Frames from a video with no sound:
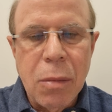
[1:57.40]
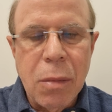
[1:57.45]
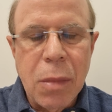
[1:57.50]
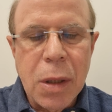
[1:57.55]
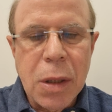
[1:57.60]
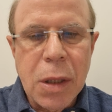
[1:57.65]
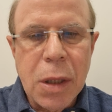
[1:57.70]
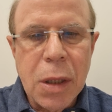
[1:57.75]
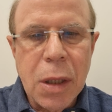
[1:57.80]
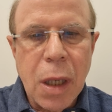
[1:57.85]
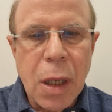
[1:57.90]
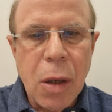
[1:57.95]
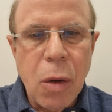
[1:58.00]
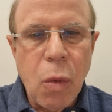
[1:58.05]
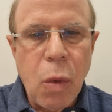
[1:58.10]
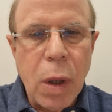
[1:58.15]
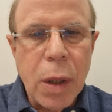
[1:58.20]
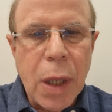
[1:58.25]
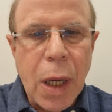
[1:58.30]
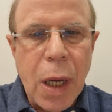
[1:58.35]
ماشي داك
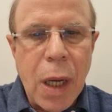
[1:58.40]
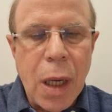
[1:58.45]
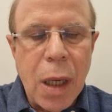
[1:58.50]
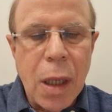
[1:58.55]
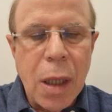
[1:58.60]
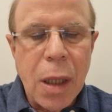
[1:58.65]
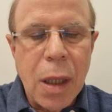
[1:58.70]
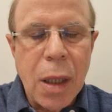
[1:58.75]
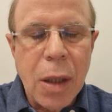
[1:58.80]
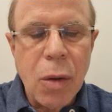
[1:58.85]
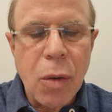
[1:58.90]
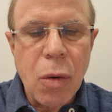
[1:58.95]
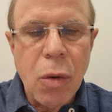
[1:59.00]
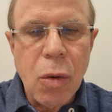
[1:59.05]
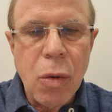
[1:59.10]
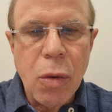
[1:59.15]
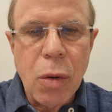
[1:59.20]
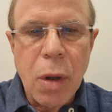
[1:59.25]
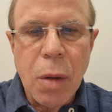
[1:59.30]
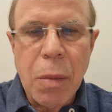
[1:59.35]
الوضع
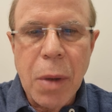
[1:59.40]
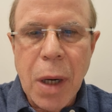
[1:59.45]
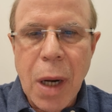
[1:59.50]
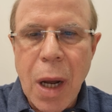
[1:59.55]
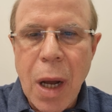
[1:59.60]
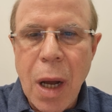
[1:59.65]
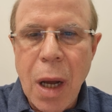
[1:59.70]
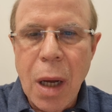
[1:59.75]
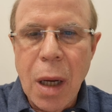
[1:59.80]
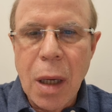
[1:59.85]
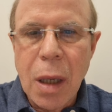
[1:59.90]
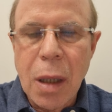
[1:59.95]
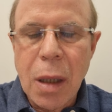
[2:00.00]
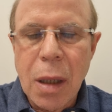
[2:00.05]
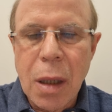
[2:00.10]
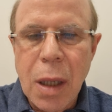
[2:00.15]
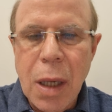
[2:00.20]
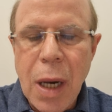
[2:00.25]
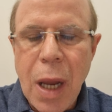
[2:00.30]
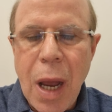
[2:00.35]
نقولوا المرأة
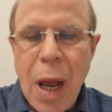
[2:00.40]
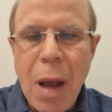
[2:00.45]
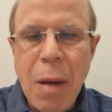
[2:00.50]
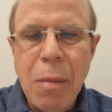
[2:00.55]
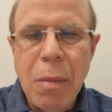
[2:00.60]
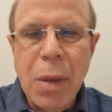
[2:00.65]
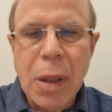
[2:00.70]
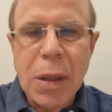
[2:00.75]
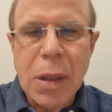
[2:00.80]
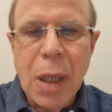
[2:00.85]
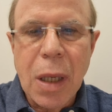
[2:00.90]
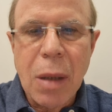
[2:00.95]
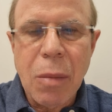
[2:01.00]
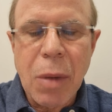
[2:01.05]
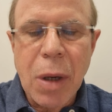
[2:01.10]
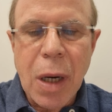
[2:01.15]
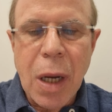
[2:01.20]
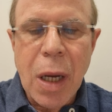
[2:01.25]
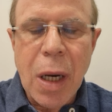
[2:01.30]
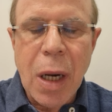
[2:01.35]
العامة المرأة